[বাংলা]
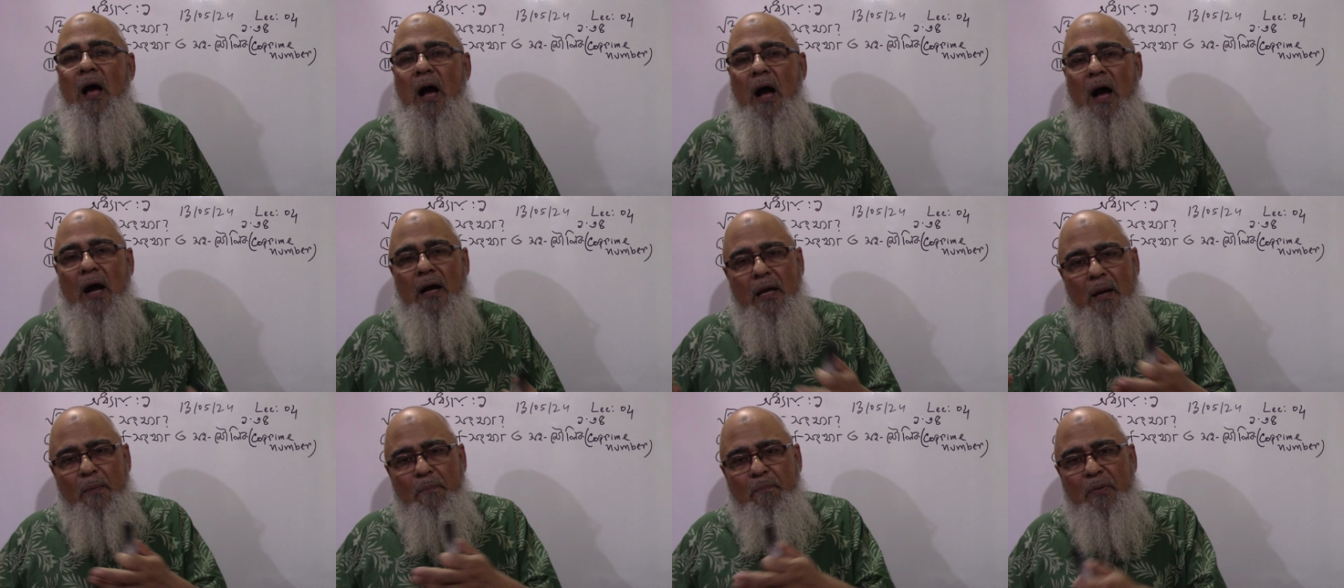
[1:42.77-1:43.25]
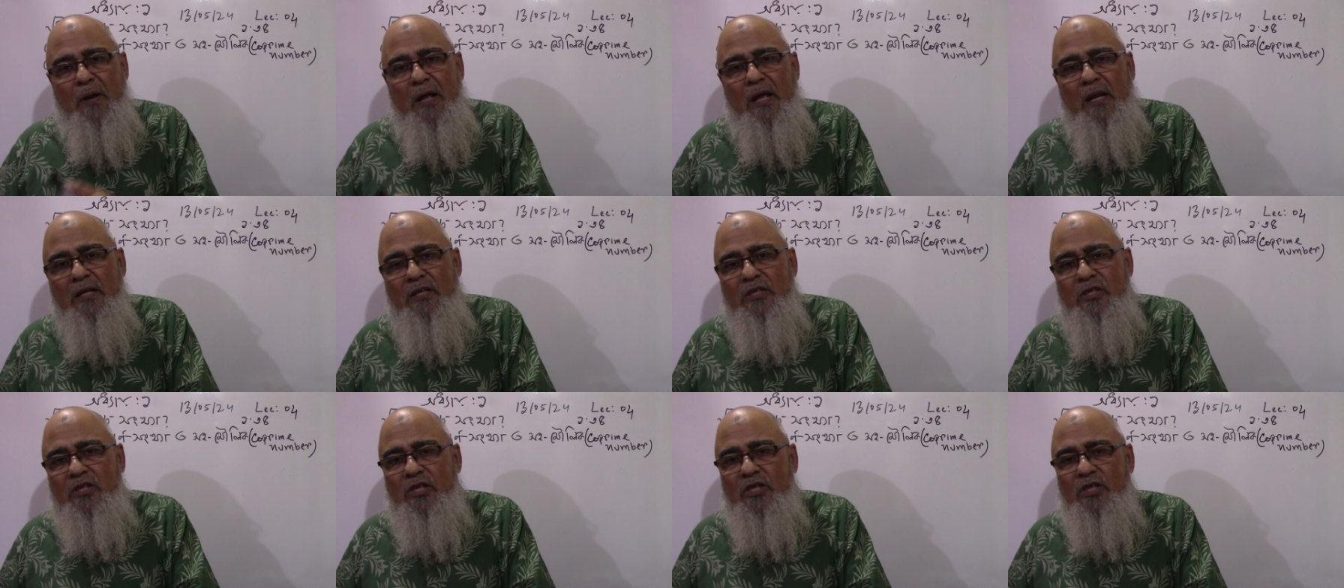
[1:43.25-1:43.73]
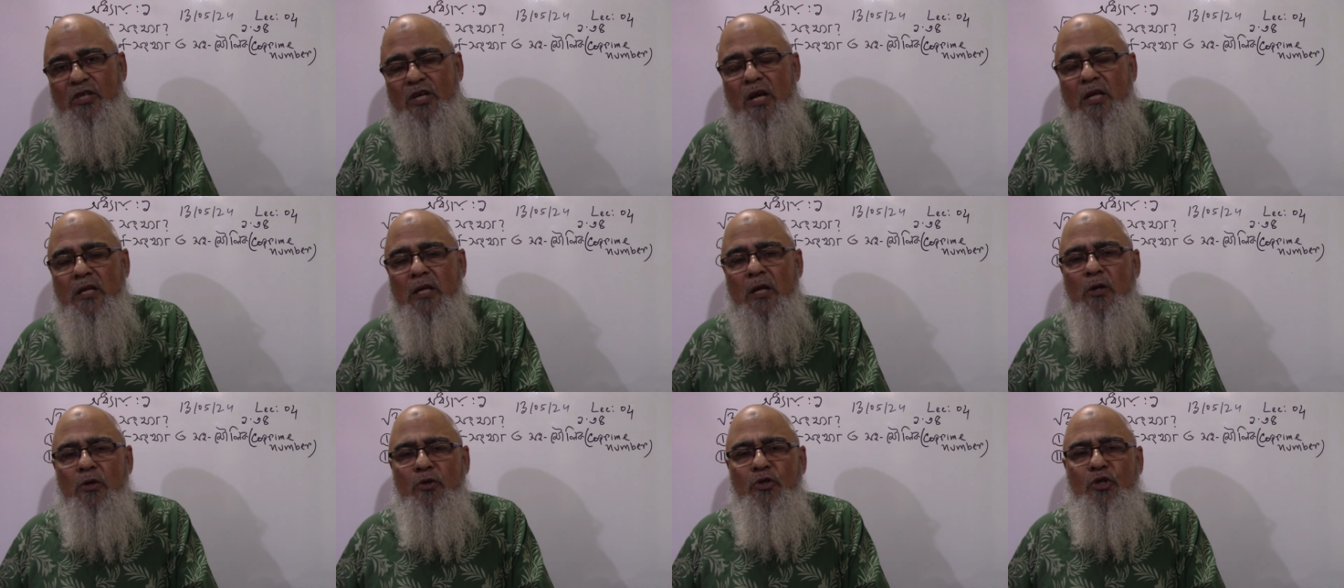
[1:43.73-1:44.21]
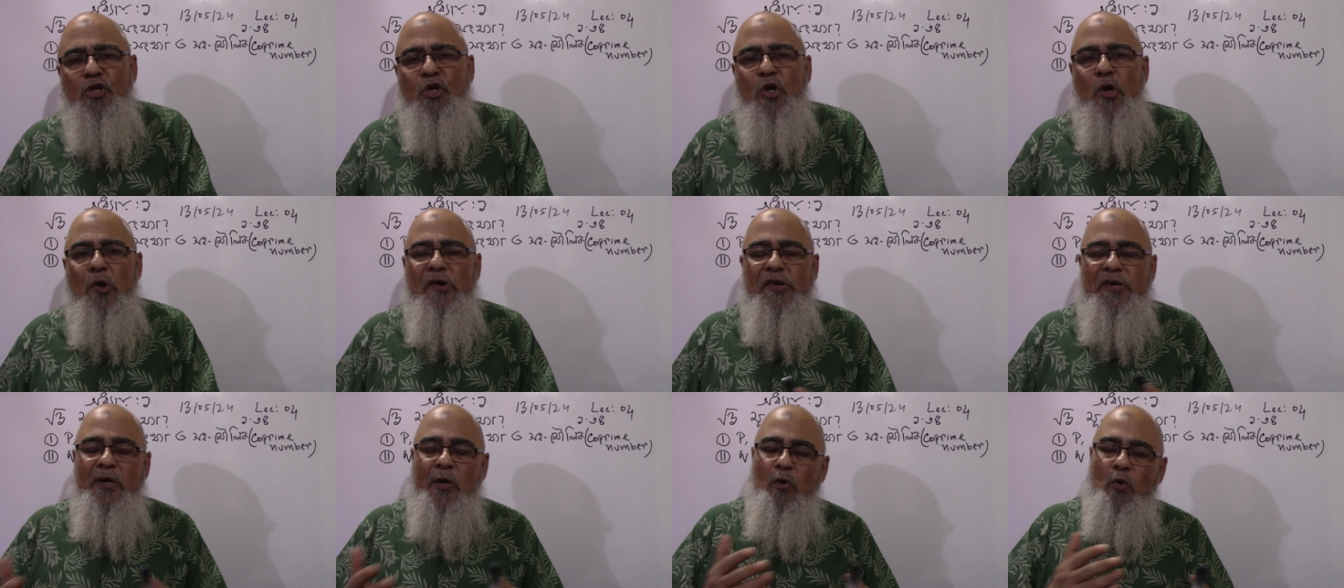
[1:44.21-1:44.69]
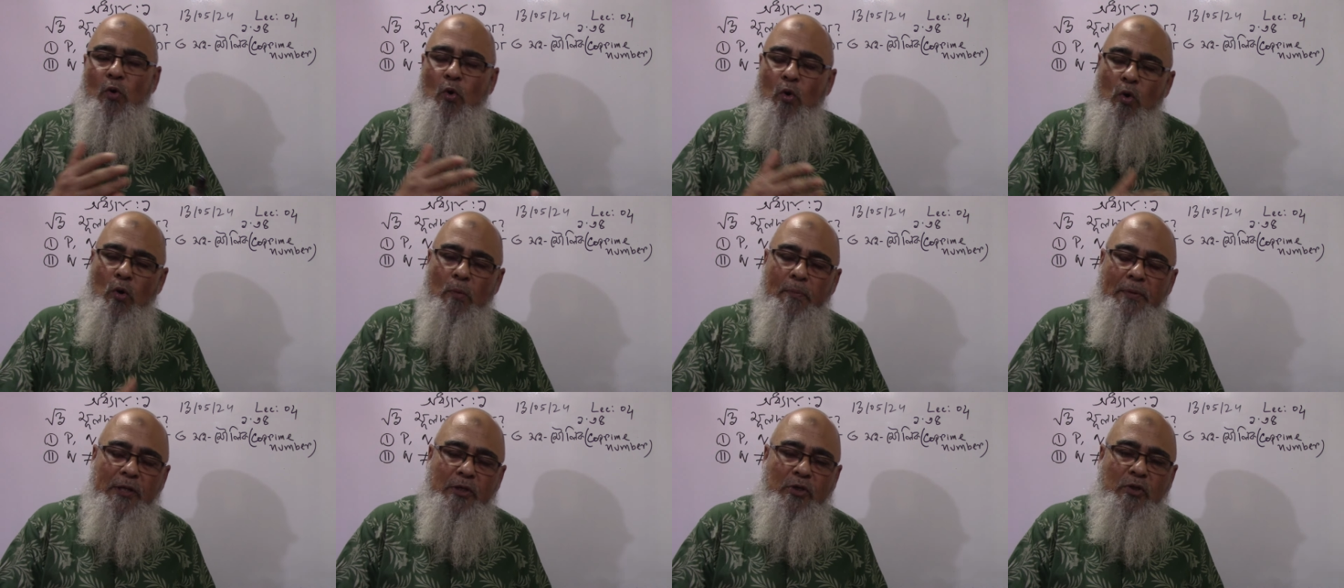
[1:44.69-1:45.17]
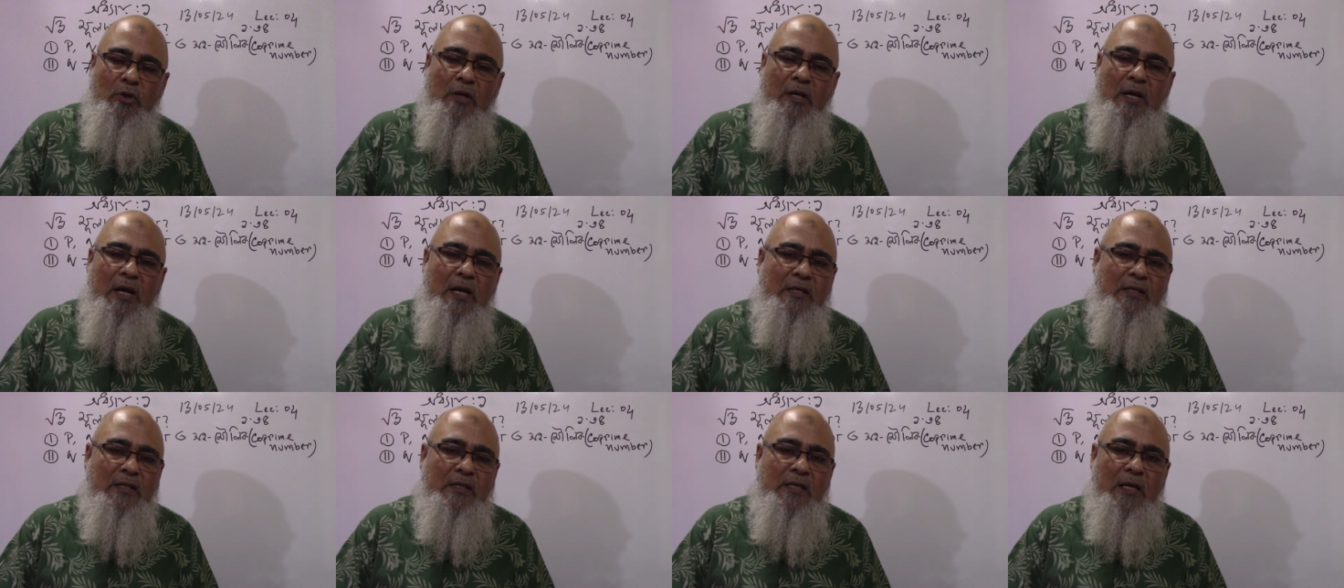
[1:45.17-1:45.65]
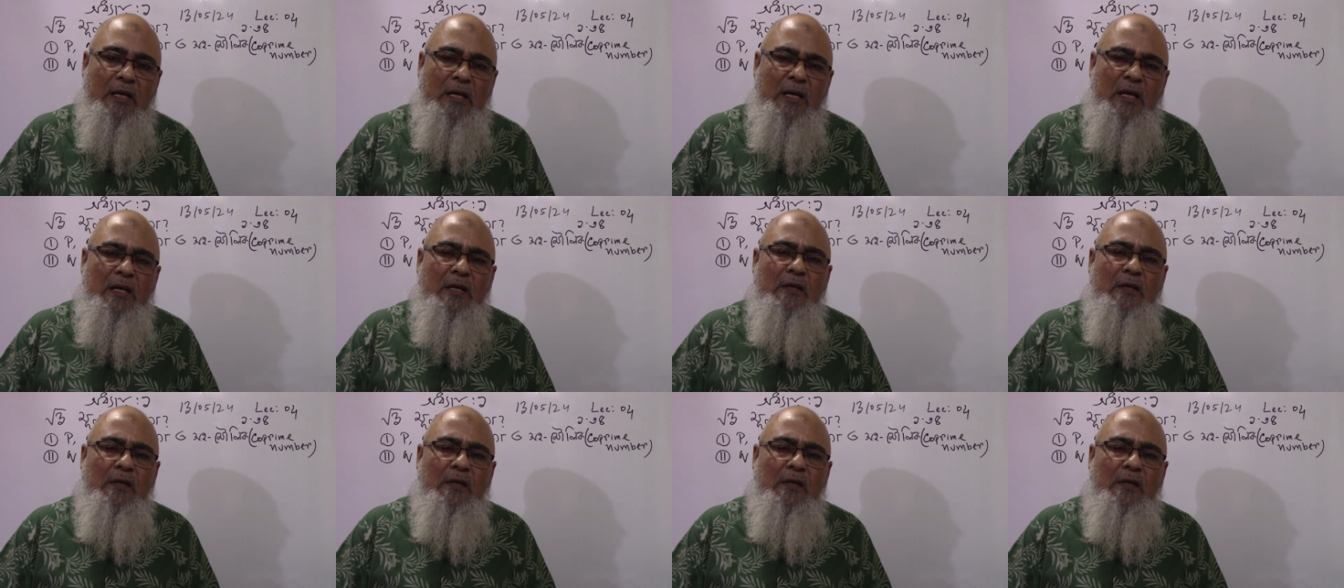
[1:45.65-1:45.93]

আগে প্লে লিস্টে সাজানো ছিল এখন হোমে চলে আসছে